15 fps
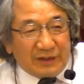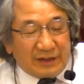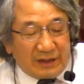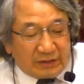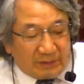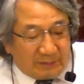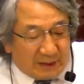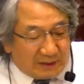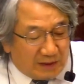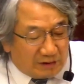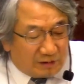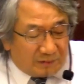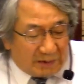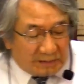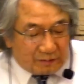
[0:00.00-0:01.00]
えっと、マタイ
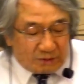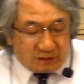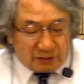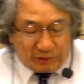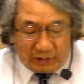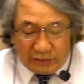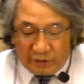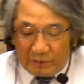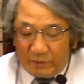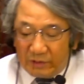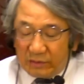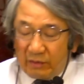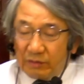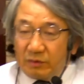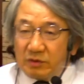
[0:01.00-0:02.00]
とマルコの福音書を見る
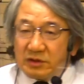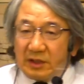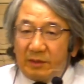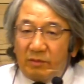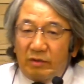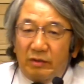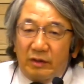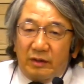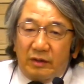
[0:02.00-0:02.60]
とどちらも